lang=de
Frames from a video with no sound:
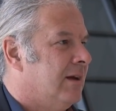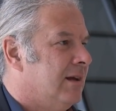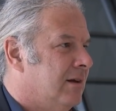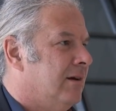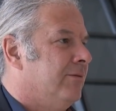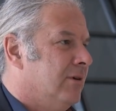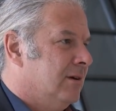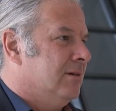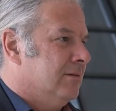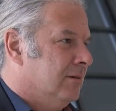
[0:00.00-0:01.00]
denn
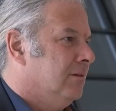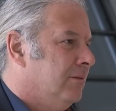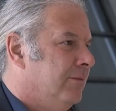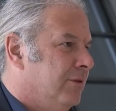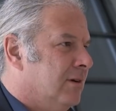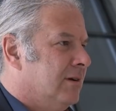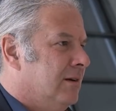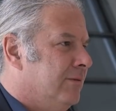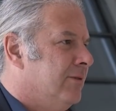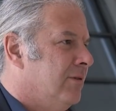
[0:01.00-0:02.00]
wirklich, um wirklich
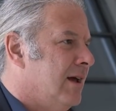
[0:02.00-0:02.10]
Hilfe zu